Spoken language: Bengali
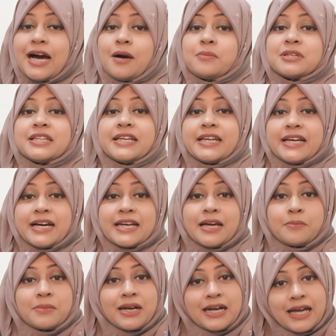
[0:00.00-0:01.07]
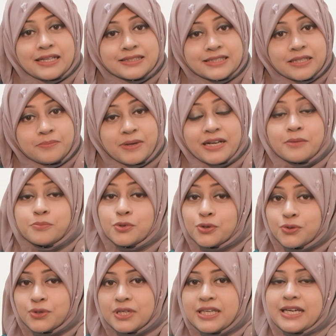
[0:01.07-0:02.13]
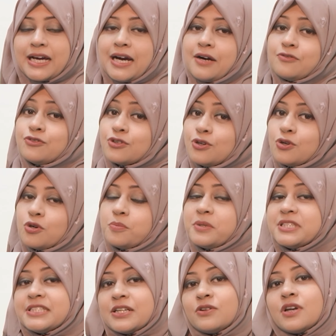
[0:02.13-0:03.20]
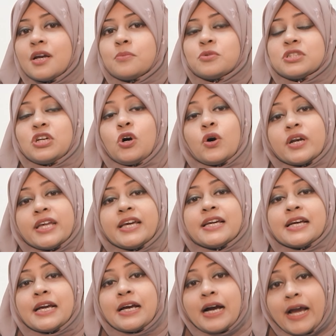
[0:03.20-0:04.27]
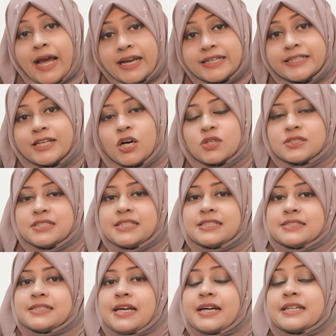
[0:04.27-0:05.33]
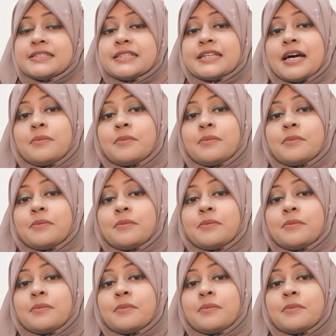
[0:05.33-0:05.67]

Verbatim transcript: আমাদের এখানে আমরা রাঁধতে পারি ব্রোকলি ফুলকপি যেগুলোর মধ্যে অনেক অ্যান্টিঅক্সিডেন্টস থাকে যেটা